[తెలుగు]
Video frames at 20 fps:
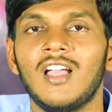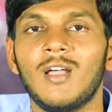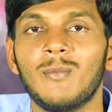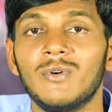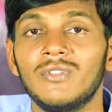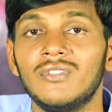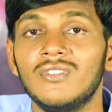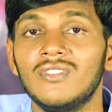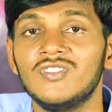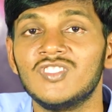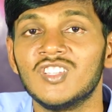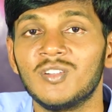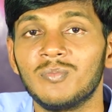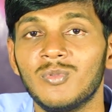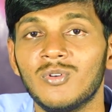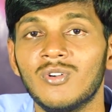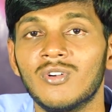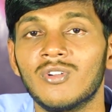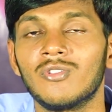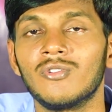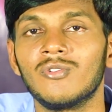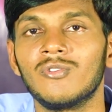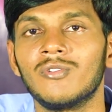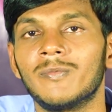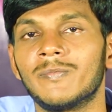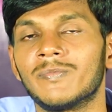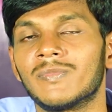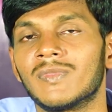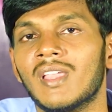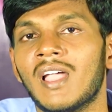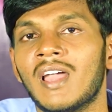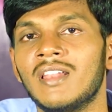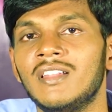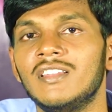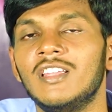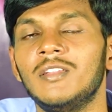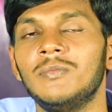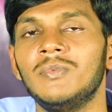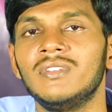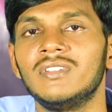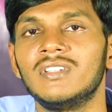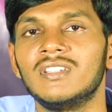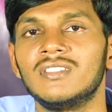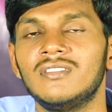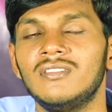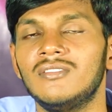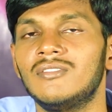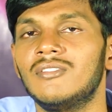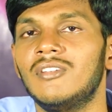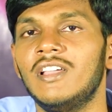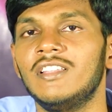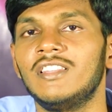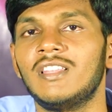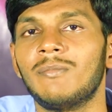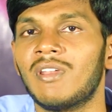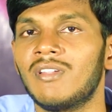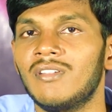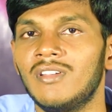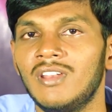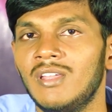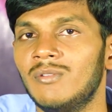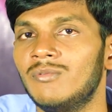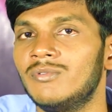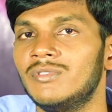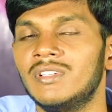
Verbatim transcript: అబద్ధం చెప్పకూడదు అని నేర్పించే స్థితిలో అయితే మనం లేము